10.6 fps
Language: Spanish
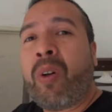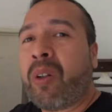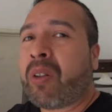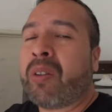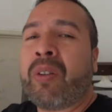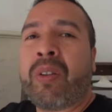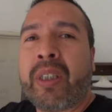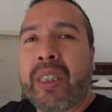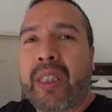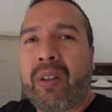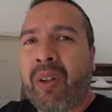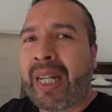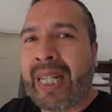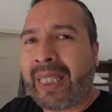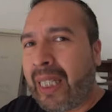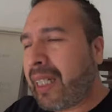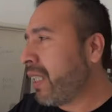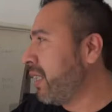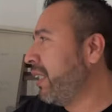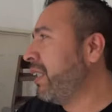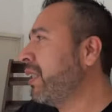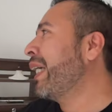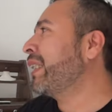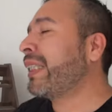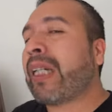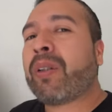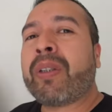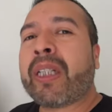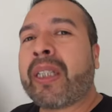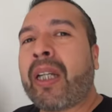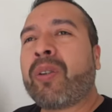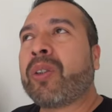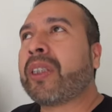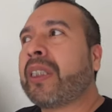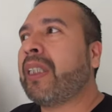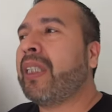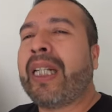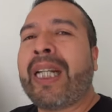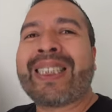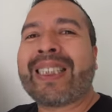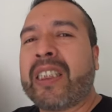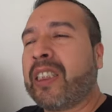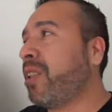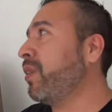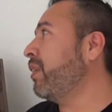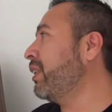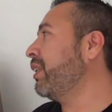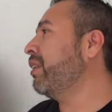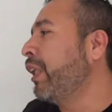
horno y lo que tenga aquí esté conectado sin extensiones.